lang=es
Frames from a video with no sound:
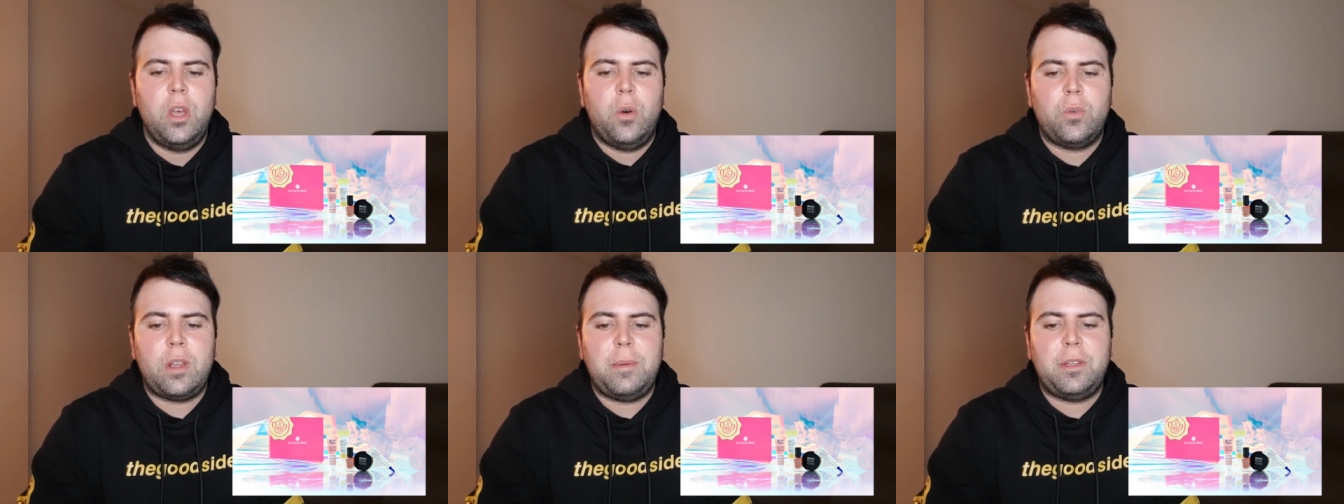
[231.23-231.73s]

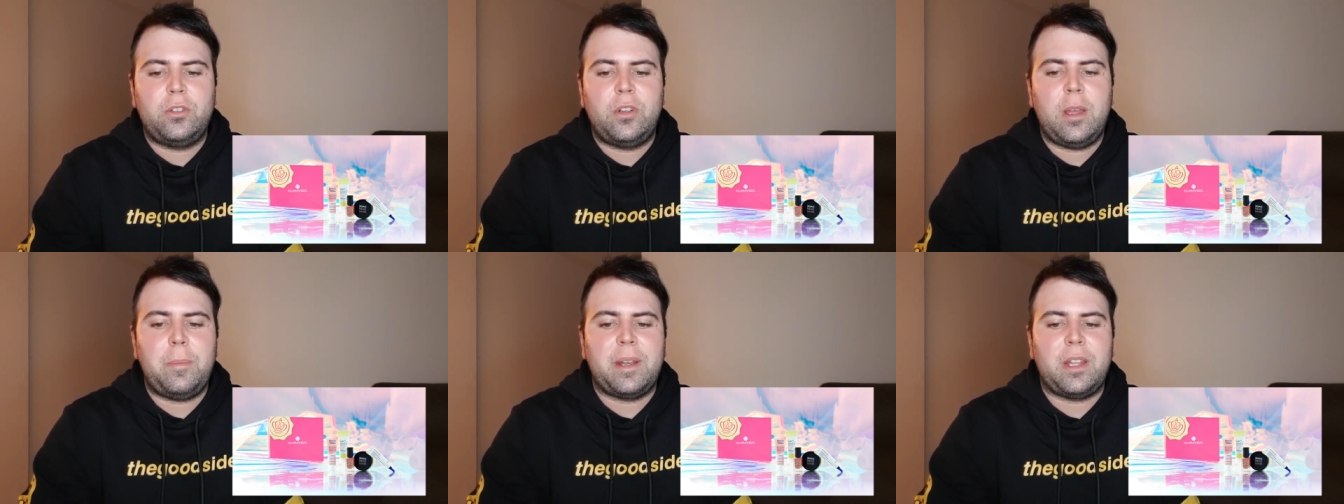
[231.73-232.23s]
Una
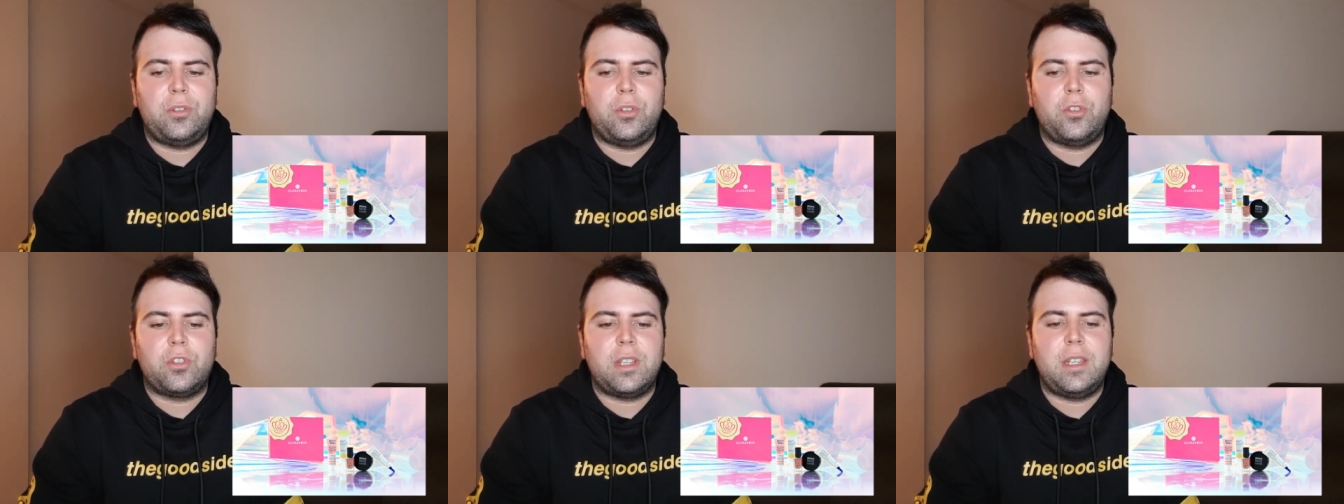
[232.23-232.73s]
victoria para
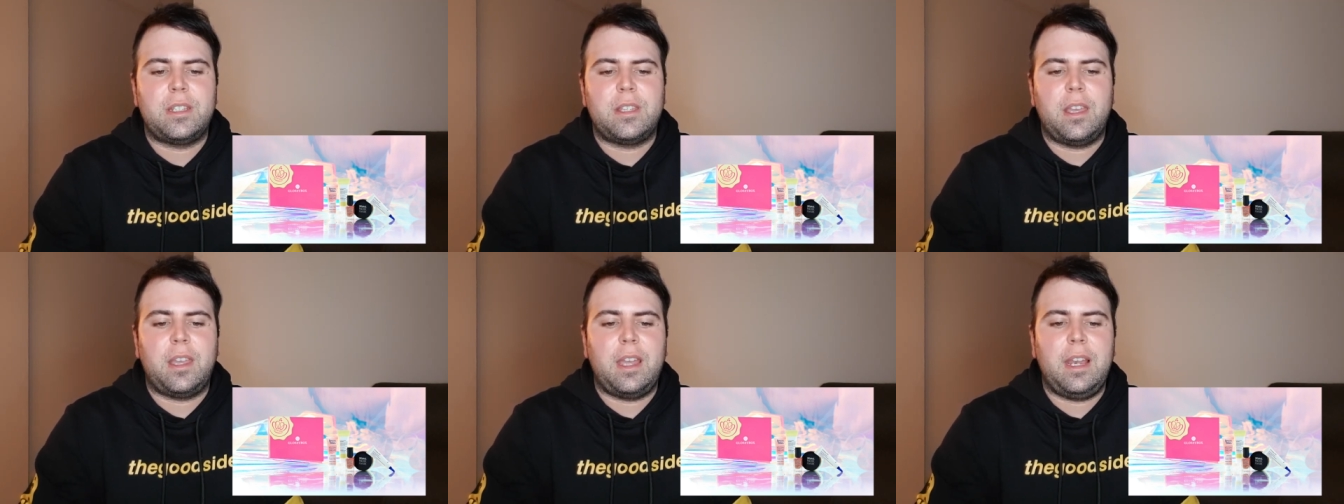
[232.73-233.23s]
todos.
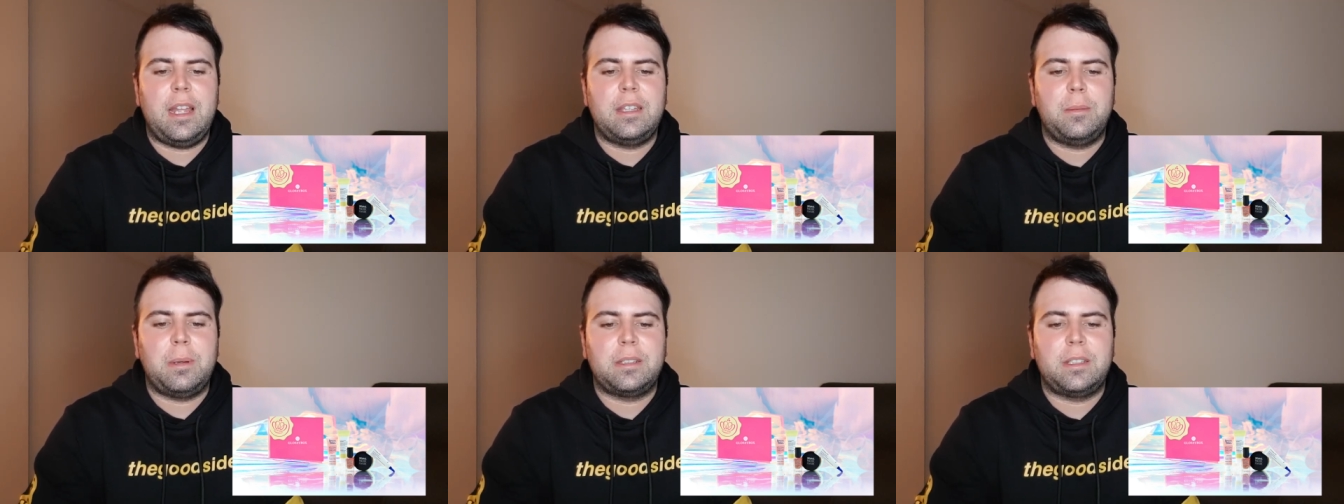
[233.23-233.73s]
Este gel
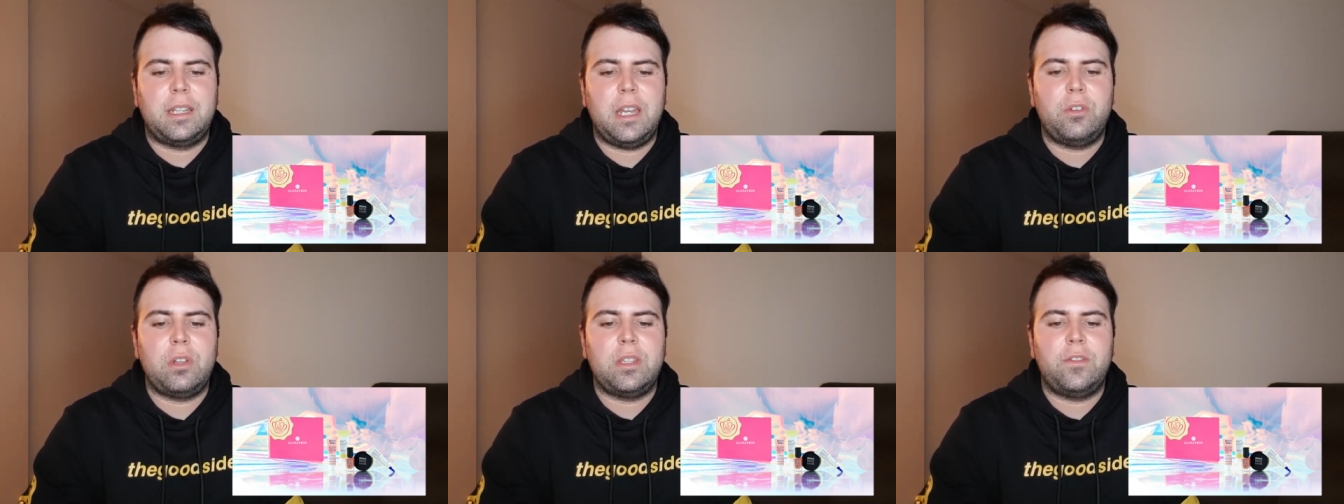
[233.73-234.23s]

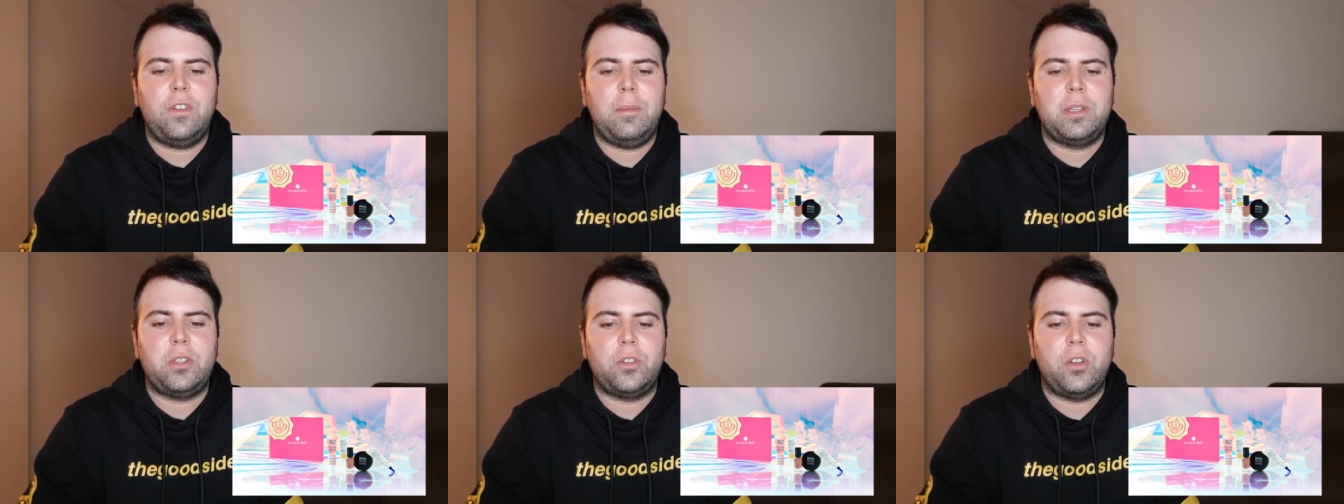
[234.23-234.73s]
antibacteriano y
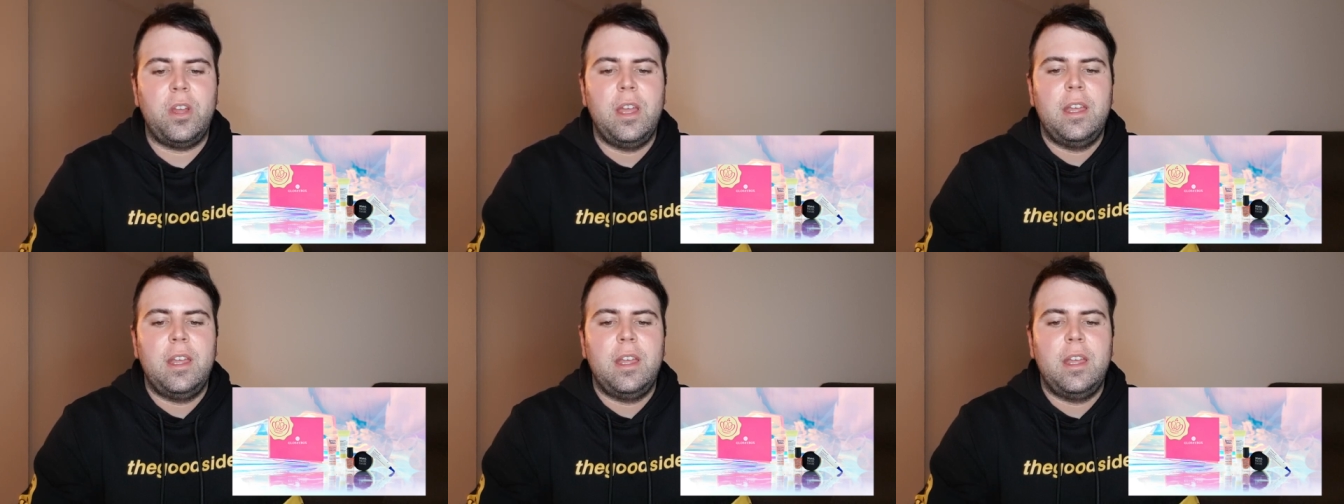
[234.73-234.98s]
antiinflamatorio